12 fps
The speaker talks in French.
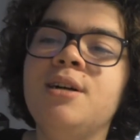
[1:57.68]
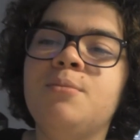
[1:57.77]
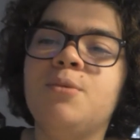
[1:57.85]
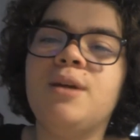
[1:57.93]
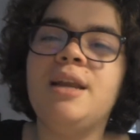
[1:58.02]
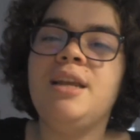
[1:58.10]

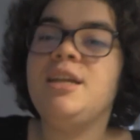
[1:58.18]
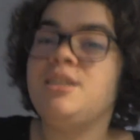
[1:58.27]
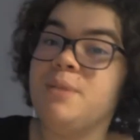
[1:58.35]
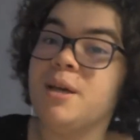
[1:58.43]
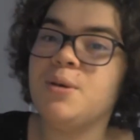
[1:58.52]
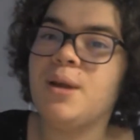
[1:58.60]
mon année,
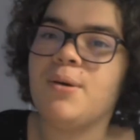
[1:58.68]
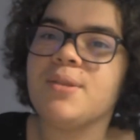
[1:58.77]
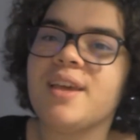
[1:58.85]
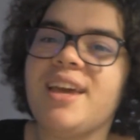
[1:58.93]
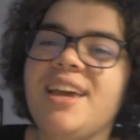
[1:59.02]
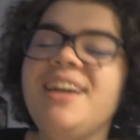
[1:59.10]
j'ai bientôt la
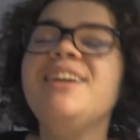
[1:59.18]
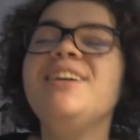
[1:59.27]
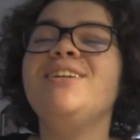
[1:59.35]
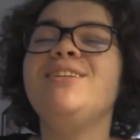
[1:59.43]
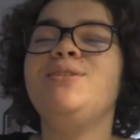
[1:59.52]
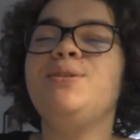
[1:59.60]
rentrée.
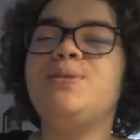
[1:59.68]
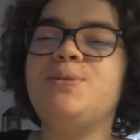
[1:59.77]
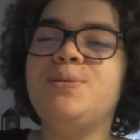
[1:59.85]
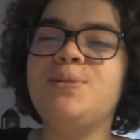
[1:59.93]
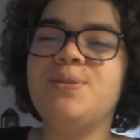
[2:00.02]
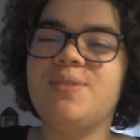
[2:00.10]
Du
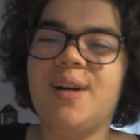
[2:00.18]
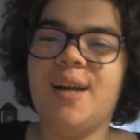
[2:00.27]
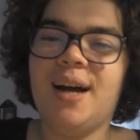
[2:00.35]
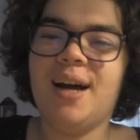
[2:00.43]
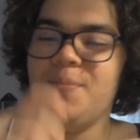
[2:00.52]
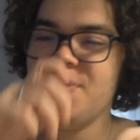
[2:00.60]
coup,
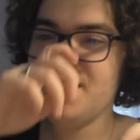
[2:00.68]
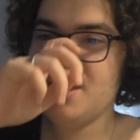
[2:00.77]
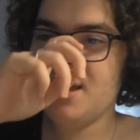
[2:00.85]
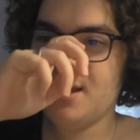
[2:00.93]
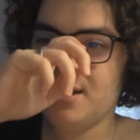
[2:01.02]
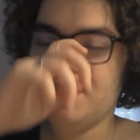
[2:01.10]
voilà.
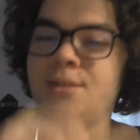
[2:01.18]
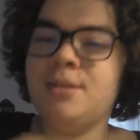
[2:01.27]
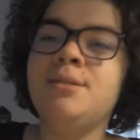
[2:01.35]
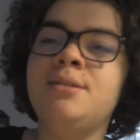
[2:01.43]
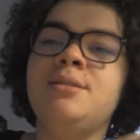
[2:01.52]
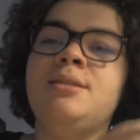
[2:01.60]

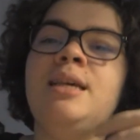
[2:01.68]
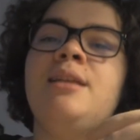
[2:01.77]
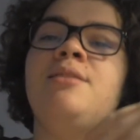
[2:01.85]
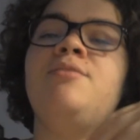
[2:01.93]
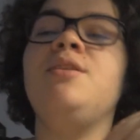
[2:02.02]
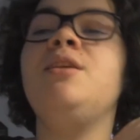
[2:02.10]
Euh,
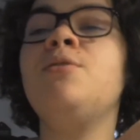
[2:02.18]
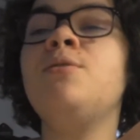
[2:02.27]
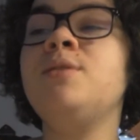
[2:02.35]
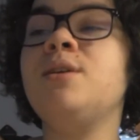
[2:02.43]
cette vidéo,